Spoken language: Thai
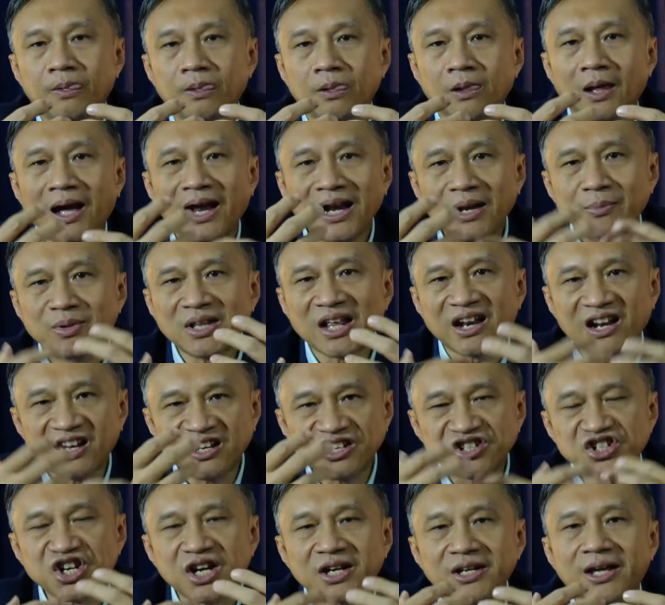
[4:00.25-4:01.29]
ไอ้ลิมิเต็ดเอ
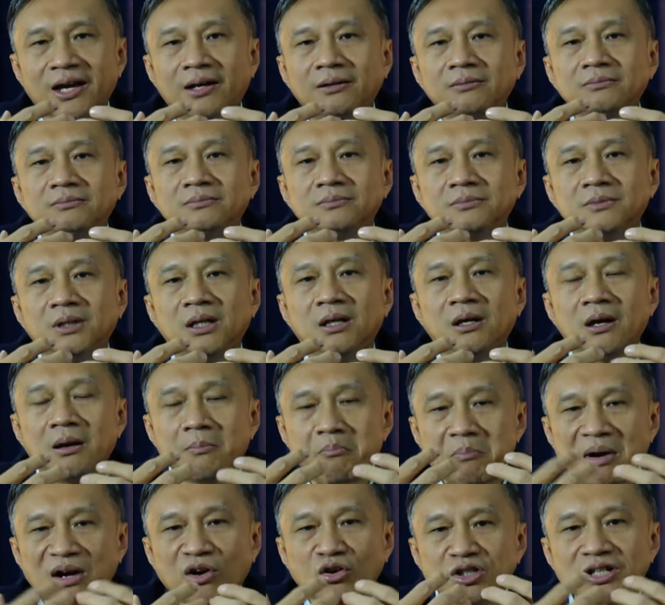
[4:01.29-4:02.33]
ดิชันเนี่ย
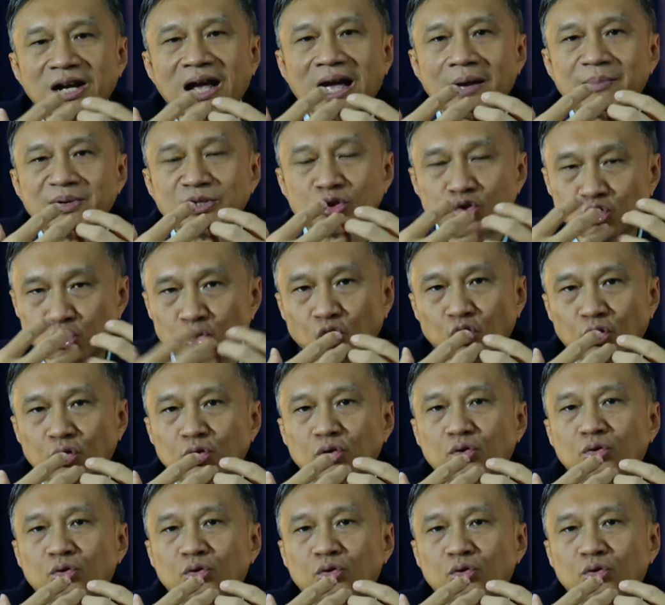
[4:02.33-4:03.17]
มันก็จะกลายเป็นจุด